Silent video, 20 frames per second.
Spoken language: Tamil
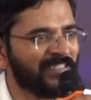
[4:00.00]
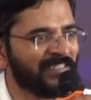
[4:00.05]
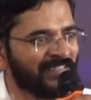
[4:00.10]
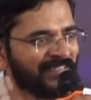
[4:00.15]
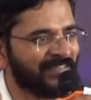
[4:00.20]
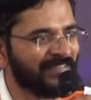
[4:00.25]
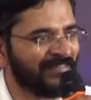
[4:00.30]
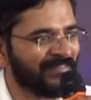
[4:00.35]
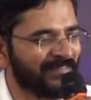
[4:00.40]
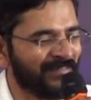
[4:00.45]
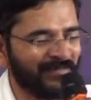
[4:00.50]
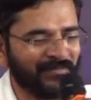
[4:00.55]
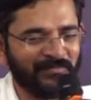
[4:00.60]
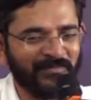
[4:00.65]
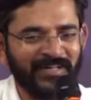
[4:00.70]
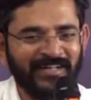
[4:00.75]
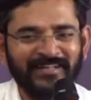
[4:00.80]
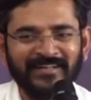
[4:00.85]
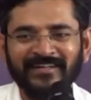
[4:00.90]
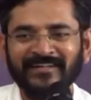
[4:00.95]
தான் பேசிகிட்டு
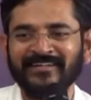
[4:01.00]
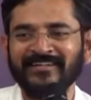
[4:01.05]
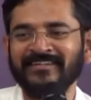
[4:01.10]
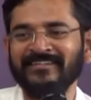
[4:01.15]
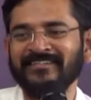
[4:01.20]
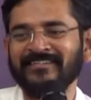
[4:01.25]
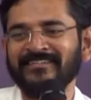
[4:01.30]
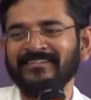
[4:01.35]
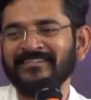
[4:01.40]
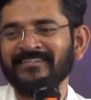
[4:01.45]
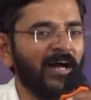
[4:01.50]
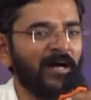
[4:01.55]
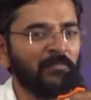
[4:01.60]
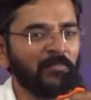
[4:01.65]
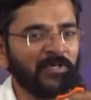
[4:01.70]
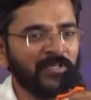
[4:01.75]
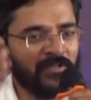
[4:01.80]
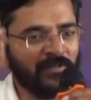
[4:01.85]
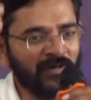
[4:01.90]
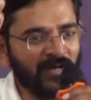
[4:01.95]
இருந்துருக்குறோம்மா
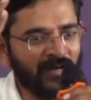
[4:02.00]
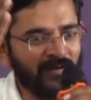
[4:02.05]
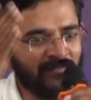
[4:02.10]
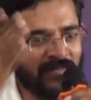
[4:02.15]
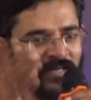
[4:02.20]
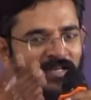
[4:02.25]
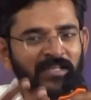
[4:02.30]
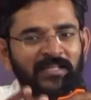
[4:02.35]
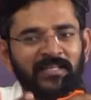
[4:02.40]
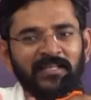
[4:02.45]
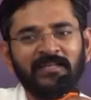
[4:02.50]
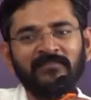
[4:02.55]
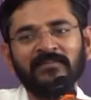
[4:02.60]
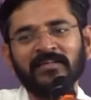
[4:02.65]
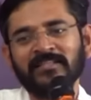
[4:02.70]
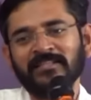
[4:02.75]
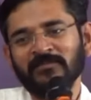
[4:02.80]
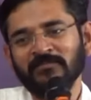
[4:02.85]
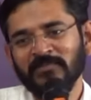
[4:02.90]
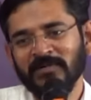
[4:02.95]
நாம் ஏதோ அவங்கள
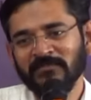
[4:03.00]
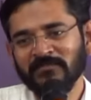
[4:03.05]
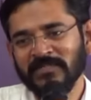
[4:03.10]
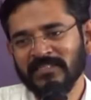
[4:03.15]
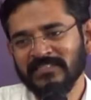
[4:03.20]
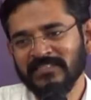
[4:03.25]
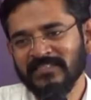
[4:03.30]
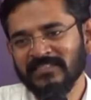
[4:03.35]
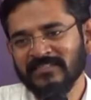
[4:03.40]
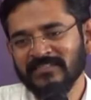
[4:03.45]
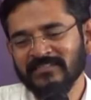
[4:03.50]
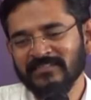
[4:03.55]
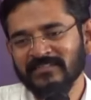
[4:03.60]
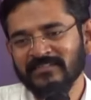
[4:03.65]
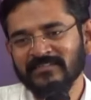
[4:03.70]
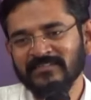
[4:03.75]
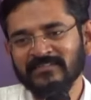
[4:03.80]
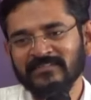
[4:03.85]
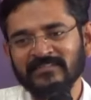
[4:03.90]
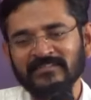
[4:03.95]
இல்லவா தப்பாக பேசிகிட்டு
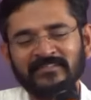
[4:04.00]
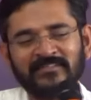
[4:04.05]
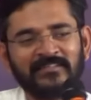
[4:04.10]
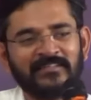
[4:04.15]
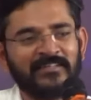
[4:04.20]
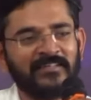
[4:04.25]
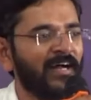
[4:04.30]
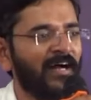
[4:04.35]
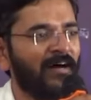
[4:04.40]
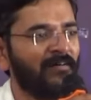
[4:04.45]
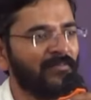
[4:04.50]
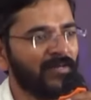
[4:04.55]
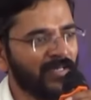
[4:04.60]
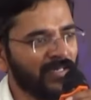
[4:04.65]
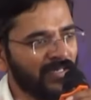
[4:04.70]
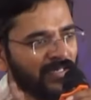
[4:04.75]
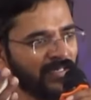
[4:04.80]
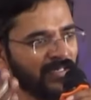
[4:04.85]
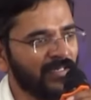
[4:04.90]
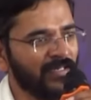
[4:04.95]
இருந்தோம்
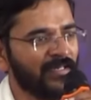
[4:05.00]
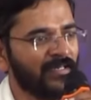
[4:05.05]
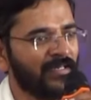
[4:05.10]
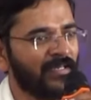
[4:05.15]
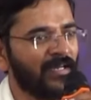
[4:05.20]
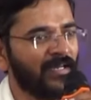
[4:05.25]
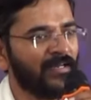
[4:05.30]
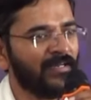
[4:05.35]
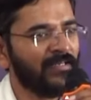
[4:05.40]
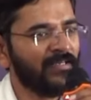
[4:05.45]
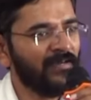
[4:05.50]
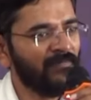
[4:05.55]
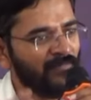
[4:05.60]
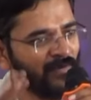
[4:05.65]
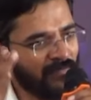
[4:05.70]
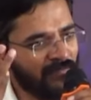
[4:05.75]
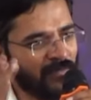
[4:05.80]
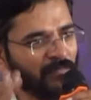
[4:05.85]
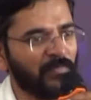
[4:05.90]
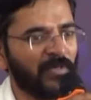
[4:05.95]
அவங்க
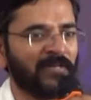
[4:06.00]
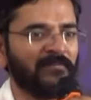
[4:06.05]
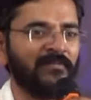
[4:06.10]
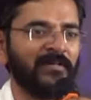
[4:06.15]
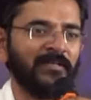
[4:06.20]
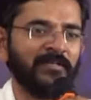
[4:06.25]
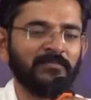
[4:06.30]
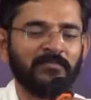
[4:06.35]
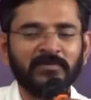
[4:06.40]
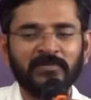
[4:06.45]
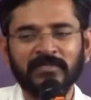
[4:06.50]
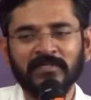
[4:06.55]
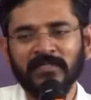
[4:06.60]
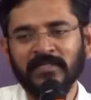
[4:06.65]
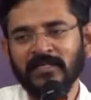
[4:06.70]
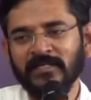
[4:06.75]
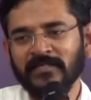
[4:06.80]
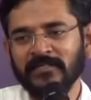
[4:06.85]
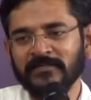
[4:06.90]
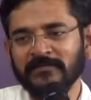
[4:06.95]
எவ்வளவோ பரவாயில்ல போல்
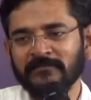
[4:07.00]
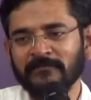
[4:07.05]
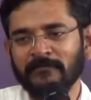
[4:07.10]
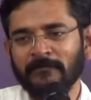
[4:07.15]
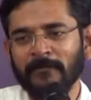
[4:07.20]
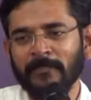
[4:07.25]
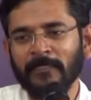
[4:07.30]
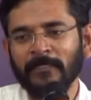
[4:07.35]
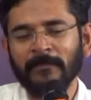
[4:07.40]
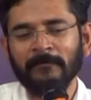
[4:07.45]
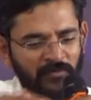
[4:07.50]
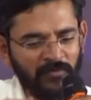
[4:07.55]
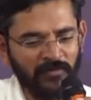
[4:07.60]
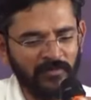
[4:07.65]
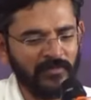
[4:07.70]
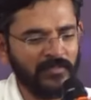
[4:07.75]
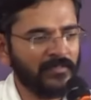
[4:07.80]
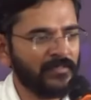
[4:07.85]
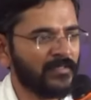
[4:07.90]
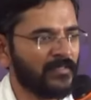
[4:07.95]
இருக்கே
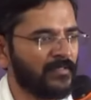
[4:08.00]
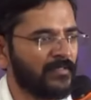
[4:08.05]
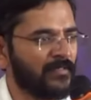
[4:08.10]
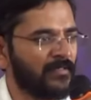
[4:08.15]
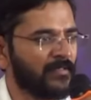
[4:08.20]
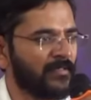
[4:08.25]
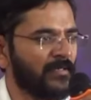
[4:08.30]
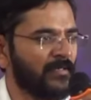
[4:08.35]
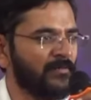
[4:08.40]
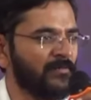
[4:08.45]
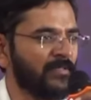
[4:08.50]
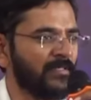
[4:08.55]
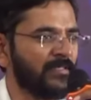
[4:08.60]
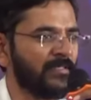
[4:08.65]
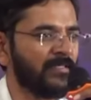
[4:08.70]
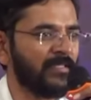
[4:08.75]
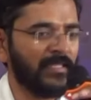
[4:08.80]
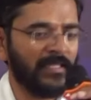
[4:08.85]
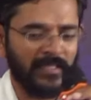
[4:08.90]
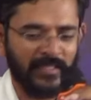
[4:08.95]
ஃபுல் க்ரௌடு
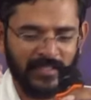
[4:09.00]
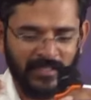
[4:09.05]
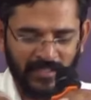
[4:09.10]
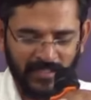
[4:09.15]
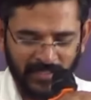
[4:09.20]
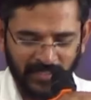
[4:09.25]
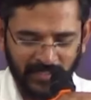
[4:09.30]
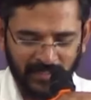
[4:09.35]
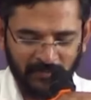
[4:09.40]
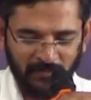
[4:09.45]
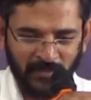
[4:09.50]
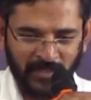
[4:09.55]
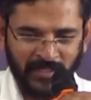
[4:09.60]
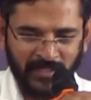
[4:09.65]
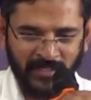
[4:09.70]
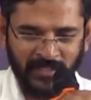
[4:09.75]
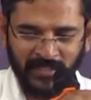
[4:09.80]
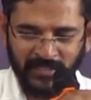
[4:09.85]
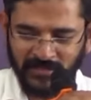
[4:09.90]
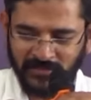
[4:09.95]
எங்களை
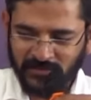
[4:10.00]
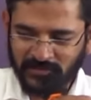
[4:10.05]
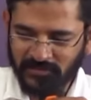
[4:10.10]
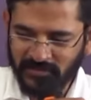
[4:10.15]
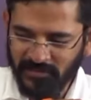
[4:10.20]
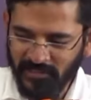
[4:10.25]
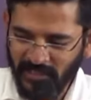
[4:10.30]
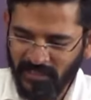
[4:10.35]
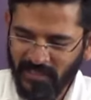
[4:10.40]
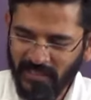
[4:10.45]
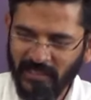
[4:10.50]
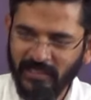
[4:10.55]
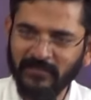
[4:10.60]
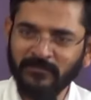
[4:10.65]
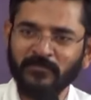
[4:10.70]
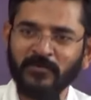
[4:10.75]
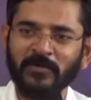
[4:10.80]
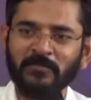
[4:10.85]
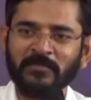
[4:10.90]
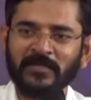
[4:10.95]
மாதிரியே தான்
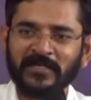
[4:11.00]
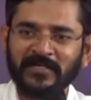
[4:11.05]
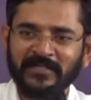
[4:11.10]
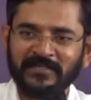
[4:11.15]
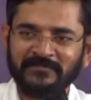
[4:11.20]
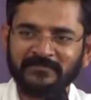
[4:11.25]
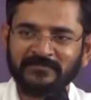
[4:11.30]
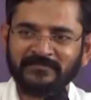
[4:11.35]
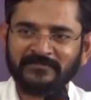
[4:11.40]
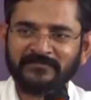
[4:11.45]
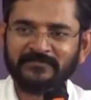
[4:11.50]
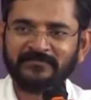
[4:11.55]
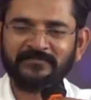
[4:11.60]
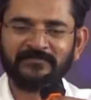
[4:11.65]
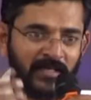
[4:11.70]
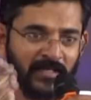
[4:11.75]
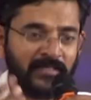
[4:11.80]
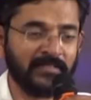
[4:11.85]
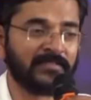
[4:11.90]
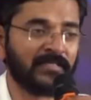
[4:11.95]
எல்லாரும் புலம்புறாங்க
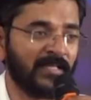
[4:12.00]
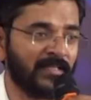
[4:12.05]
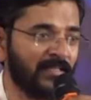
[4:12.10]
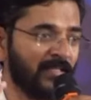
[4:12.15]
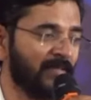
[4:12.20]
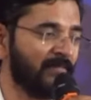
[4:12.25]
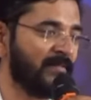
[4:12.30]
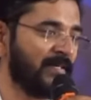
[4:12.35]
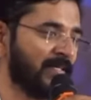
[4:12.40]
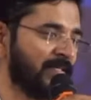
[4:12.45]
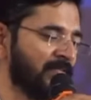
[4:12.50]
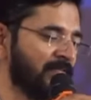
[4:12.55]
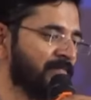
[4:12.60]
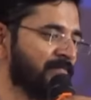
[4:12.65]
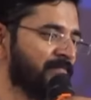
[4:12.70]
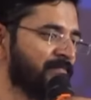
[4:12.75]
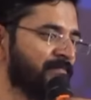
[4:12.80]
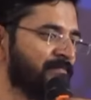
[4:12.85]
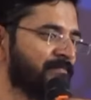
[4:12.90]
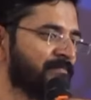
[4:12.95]
அன்னைக்குன்னு சந்தை வேறு